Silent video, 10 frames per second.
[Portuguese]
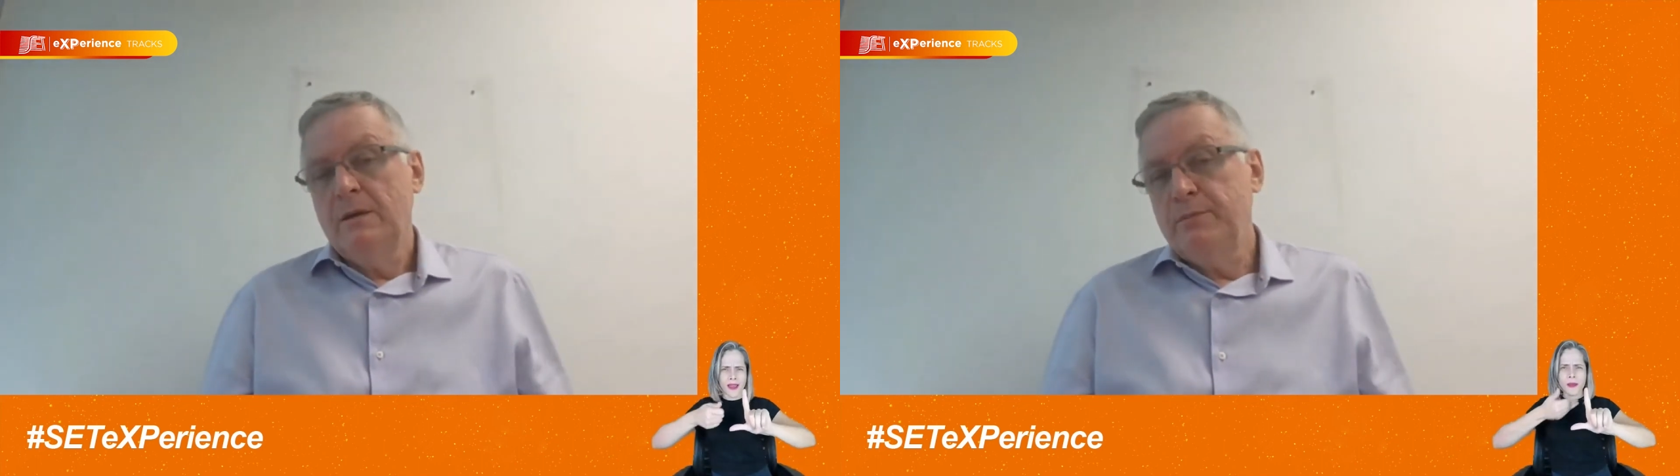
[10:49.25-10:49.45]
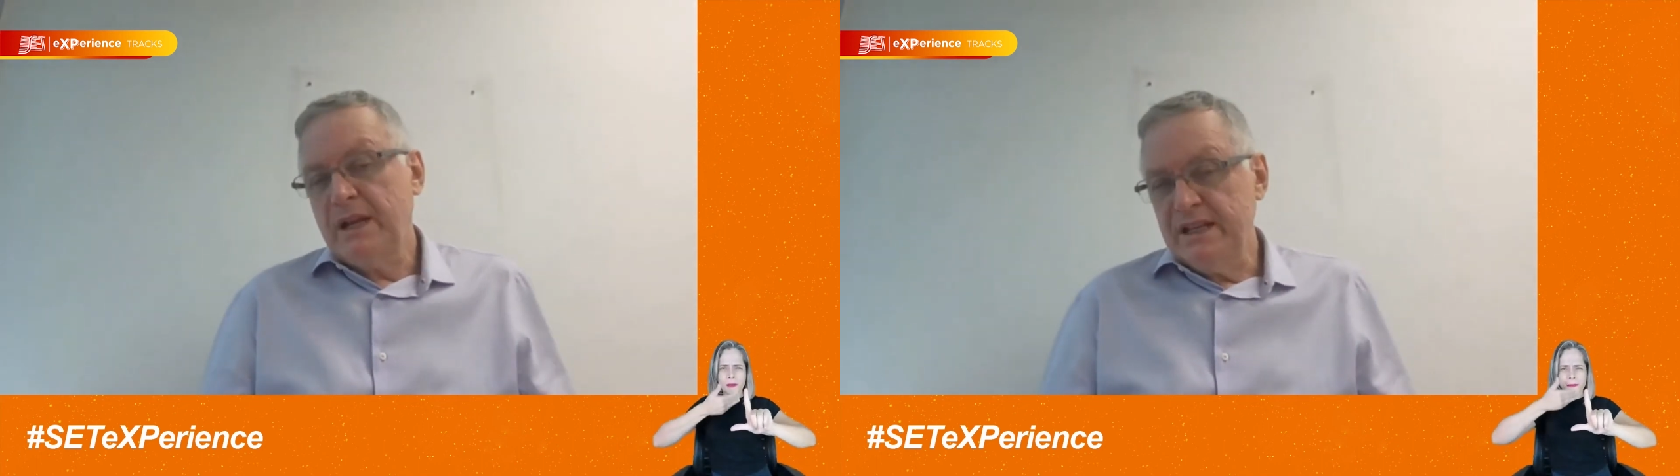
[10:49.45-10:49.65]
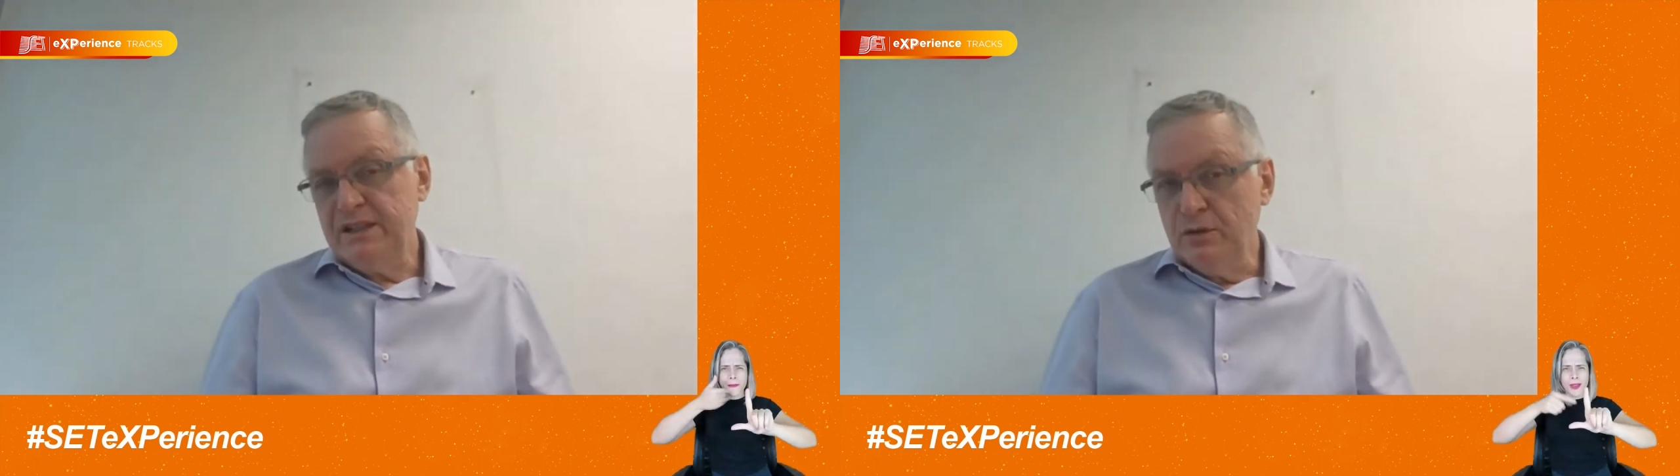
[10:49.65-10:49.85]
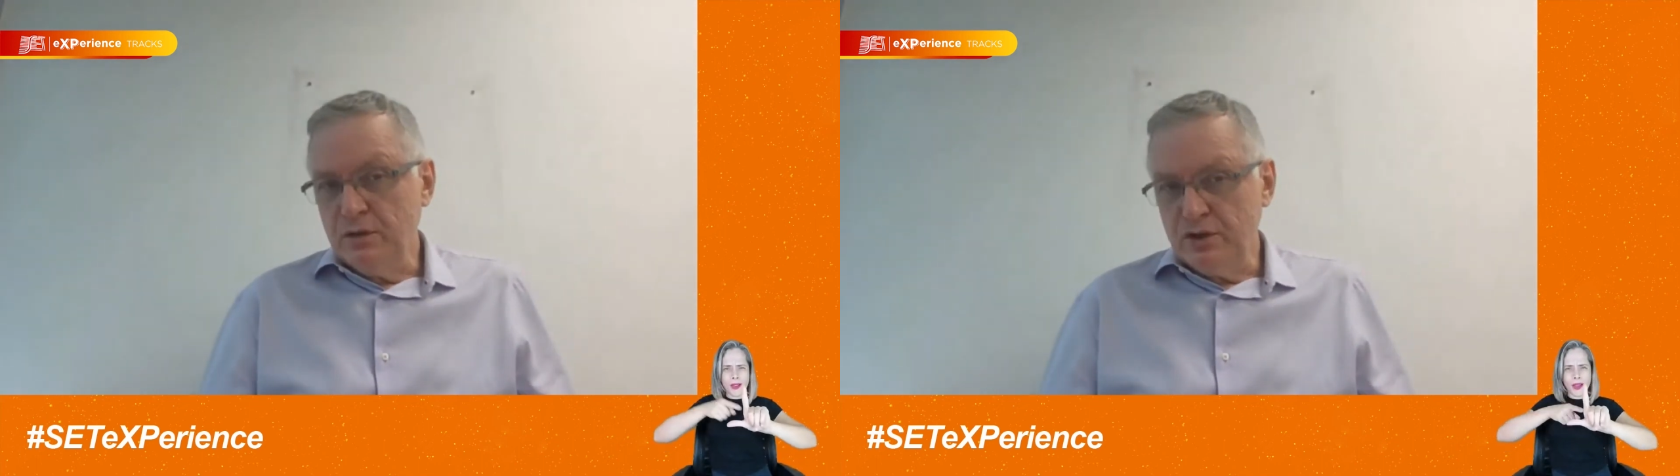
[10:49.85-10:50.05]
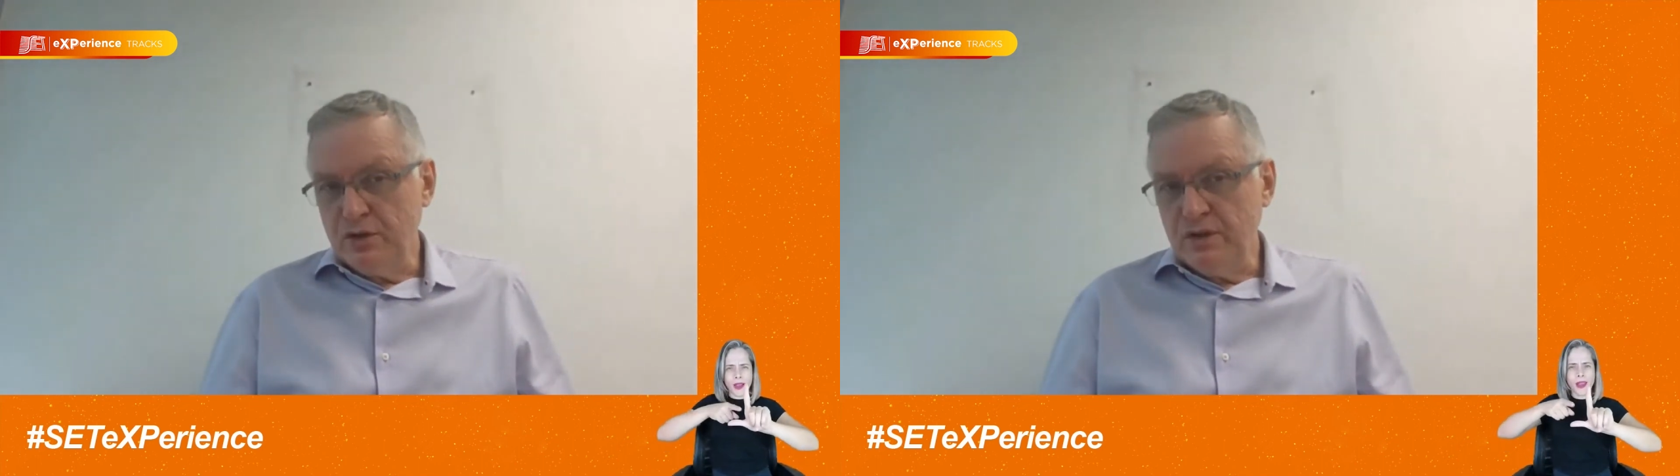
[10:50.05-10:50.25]
para esse
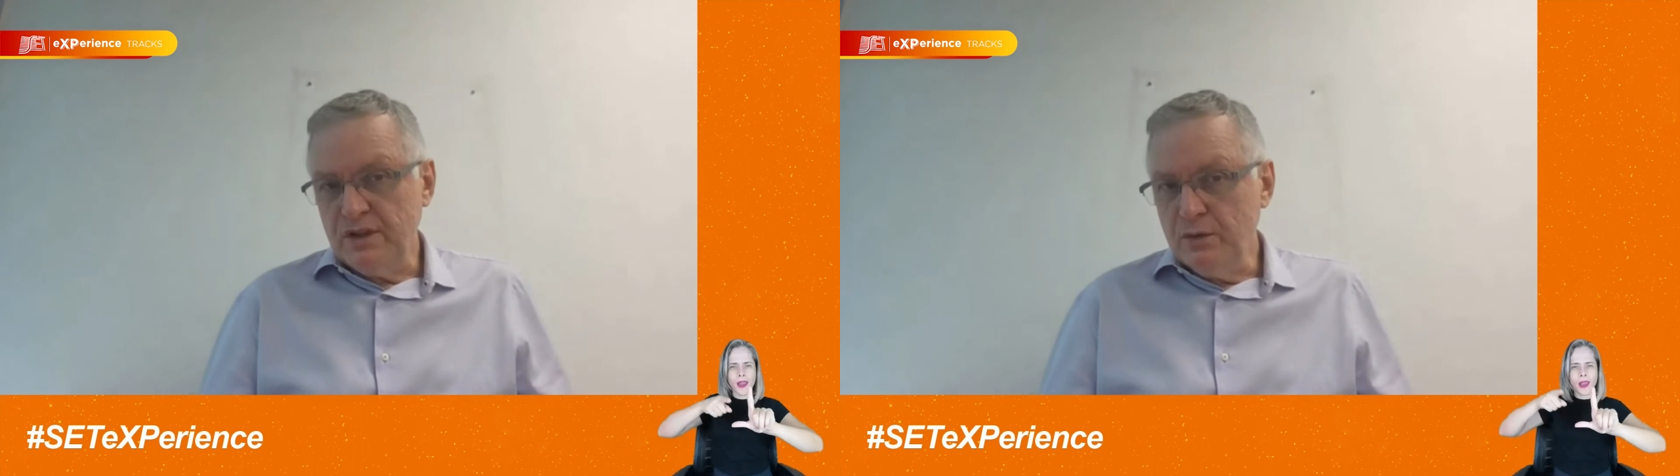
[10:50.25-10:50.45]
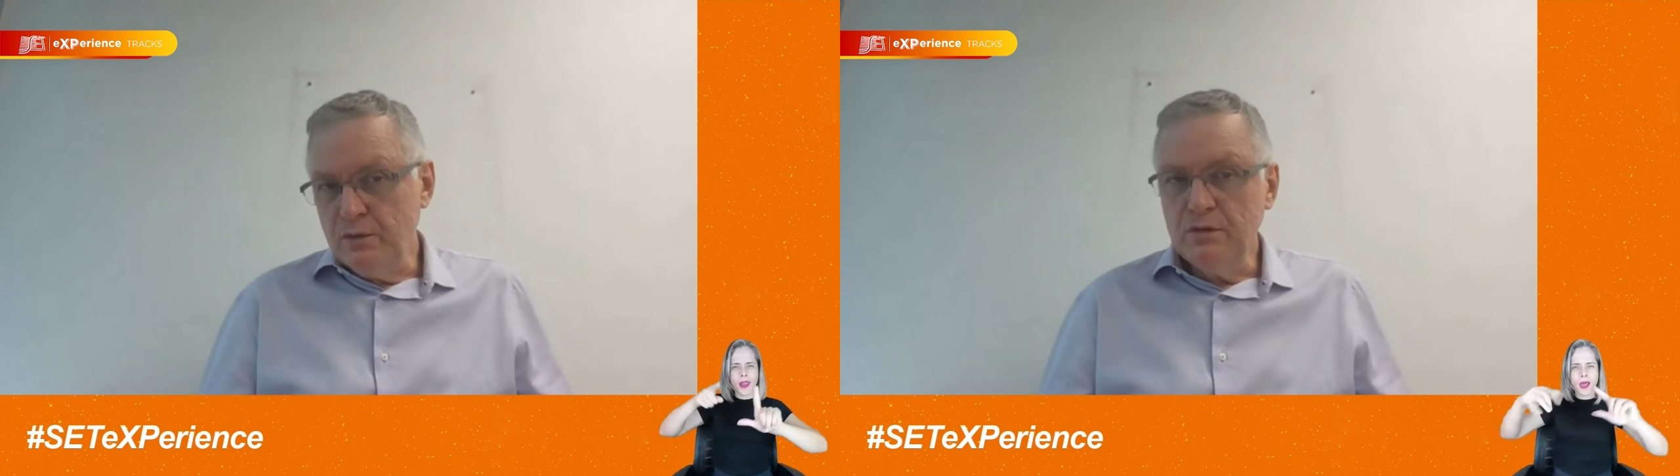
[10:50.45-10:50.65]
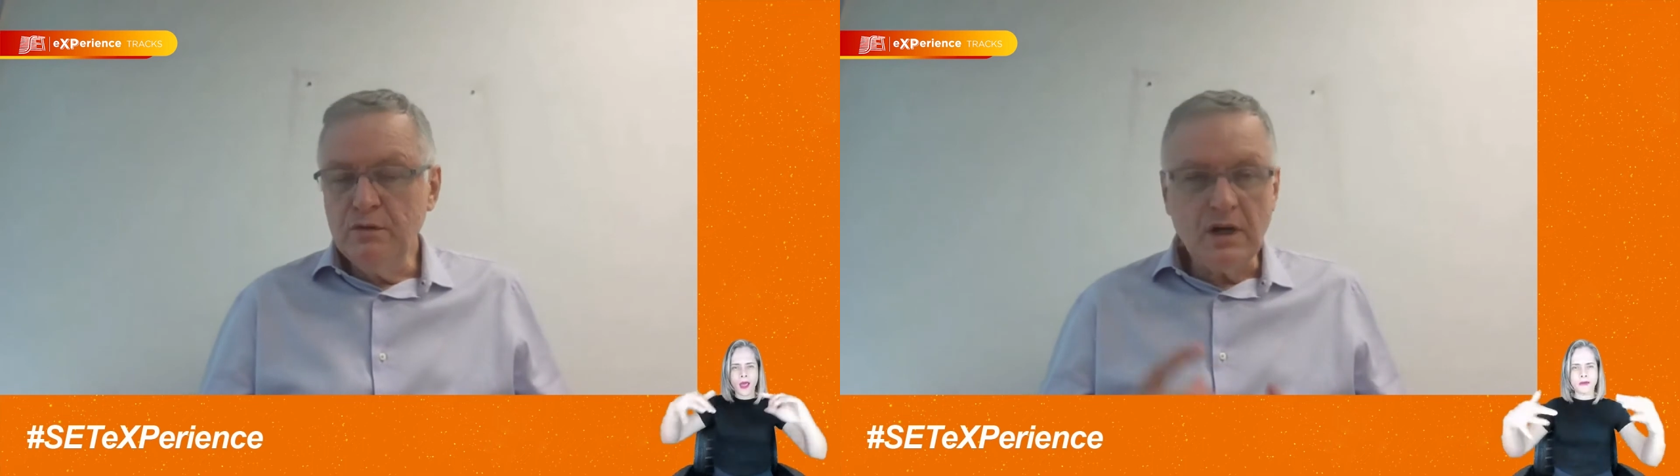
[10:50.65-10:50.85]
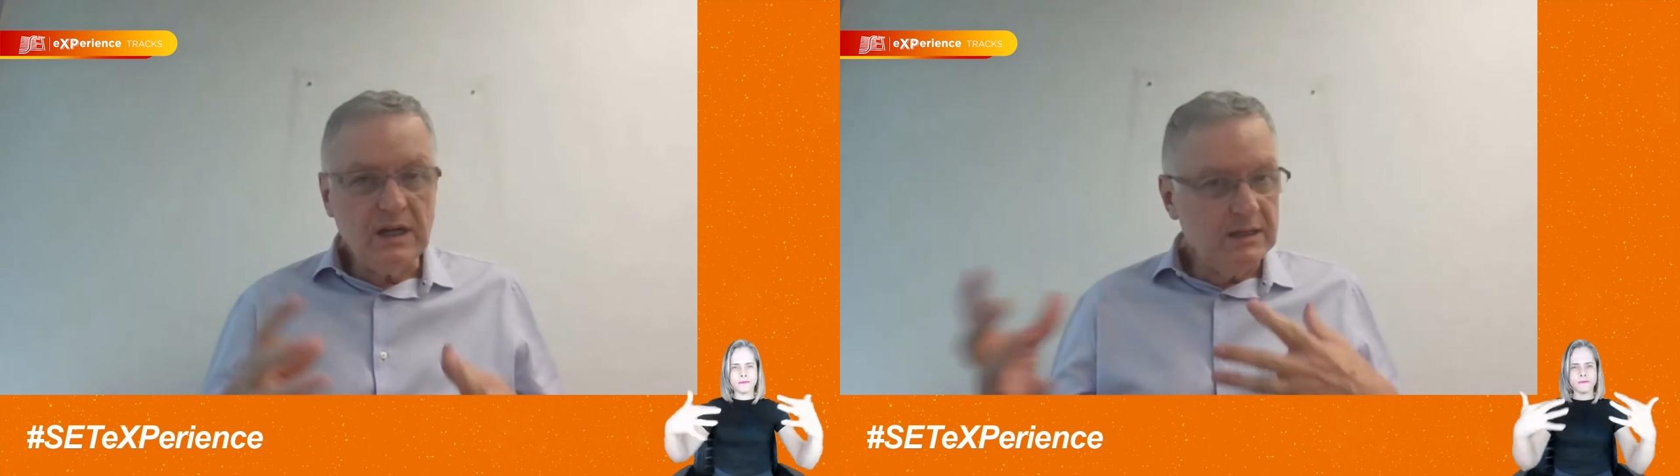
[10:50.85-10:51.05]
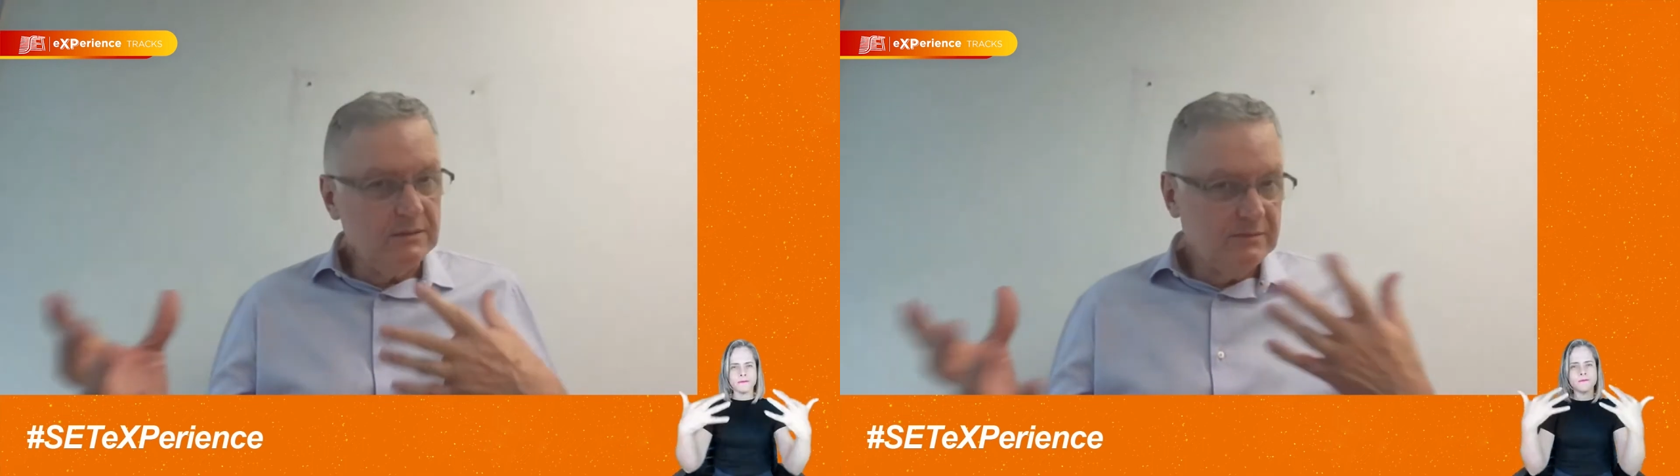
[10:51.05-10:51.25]
dono de conteúdo,
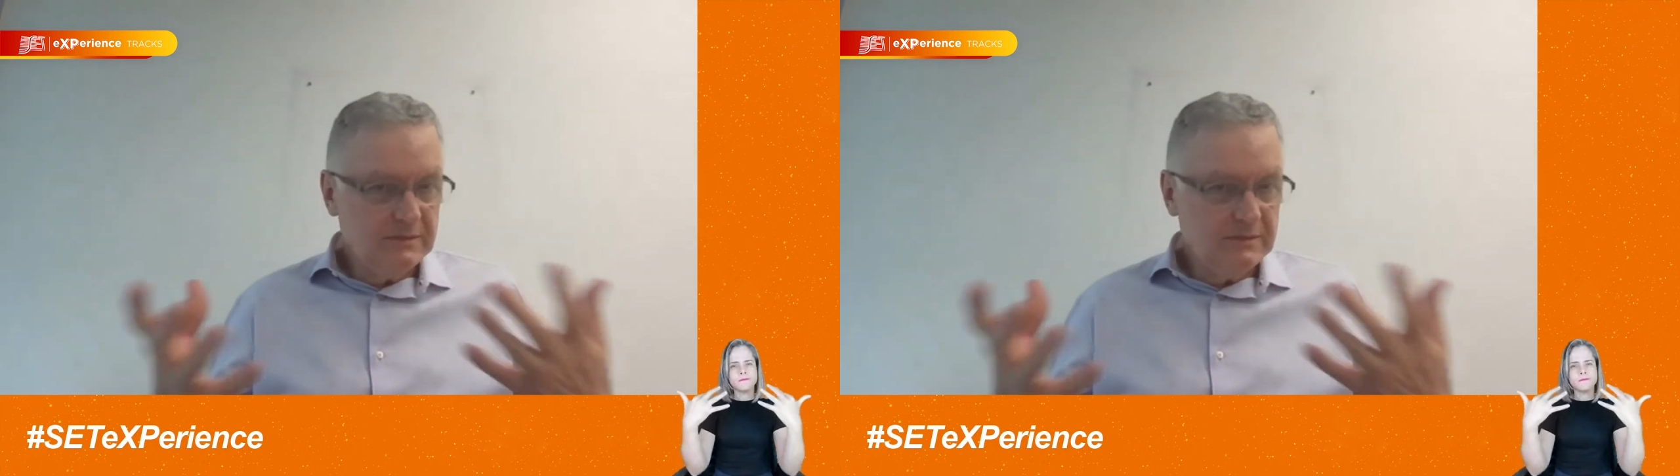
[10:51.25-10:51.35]
olha,